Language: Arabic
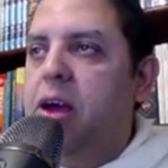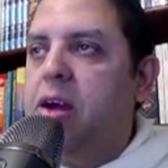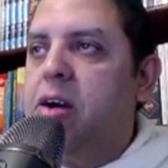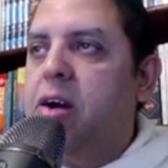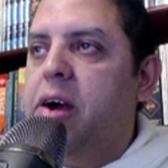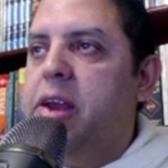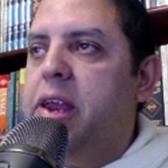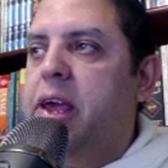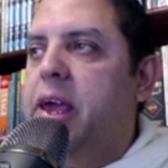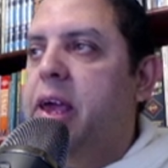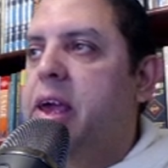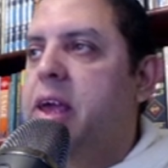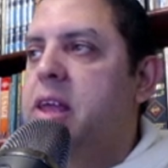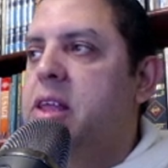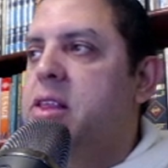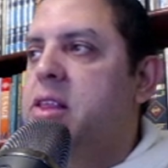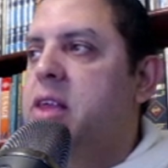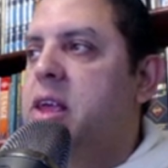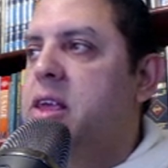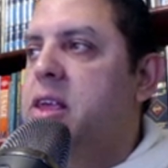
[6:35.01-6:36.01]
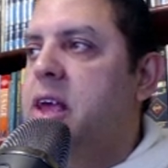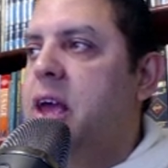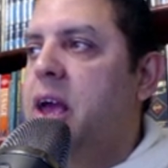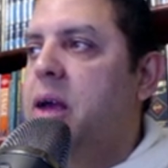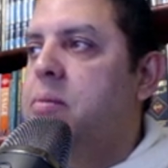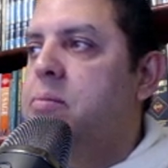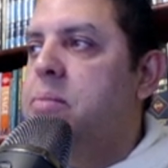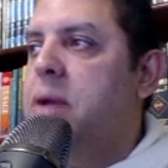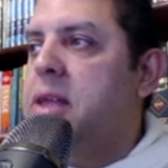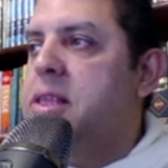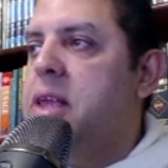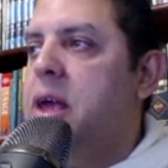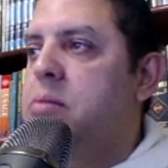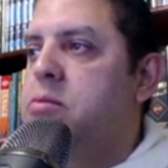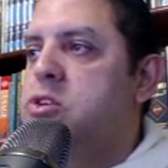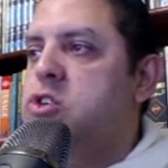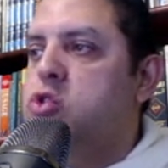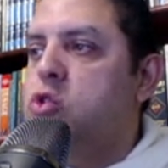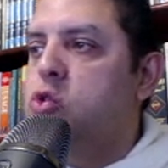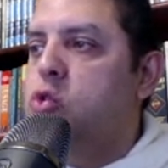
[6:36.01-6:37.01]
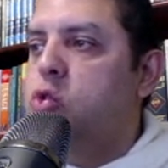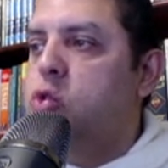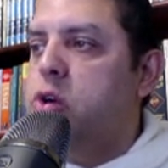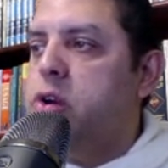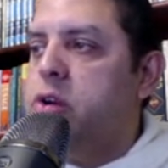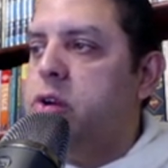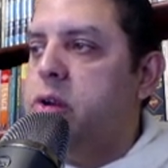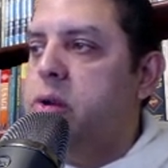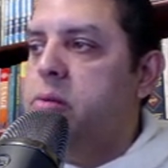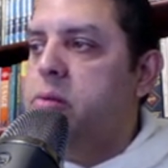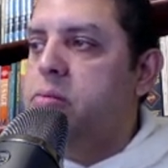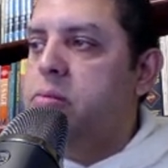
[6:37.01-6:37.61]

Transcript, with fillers: قناة هندية بادئة من شهور